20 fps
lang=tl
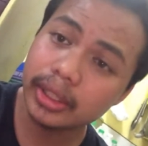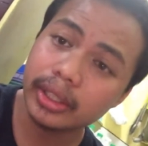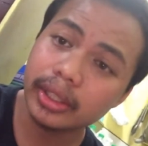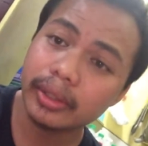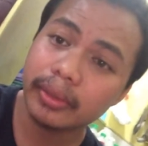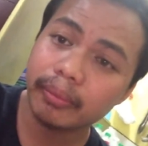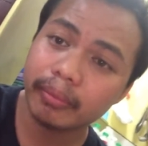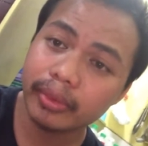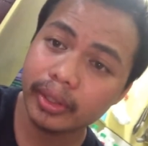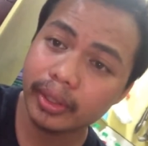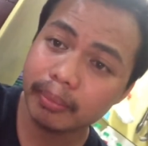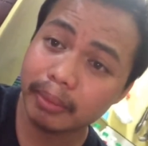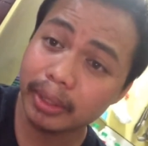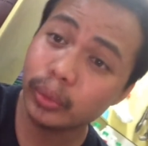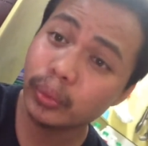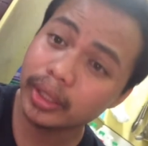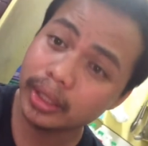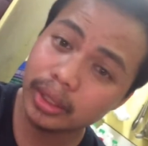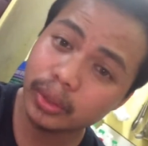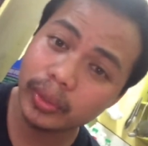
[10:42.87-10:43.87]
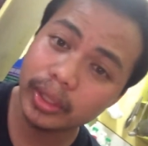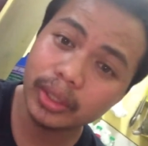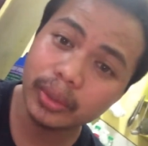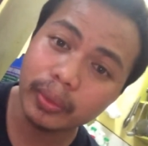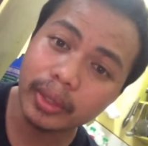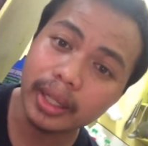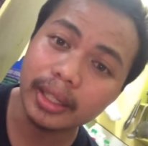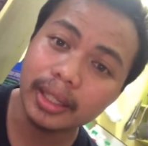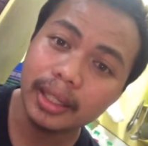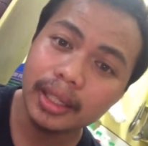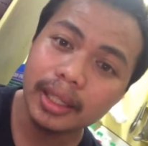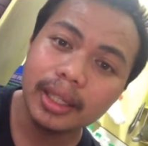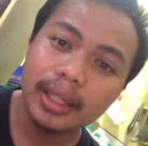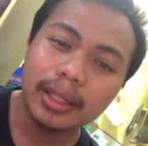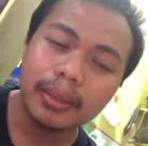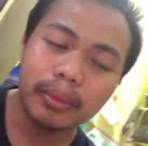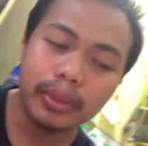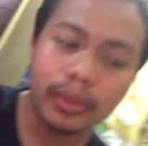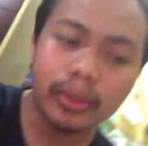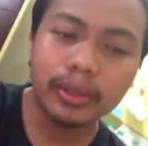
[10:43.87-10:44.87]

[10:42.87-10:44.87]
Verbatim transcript: year by 2021.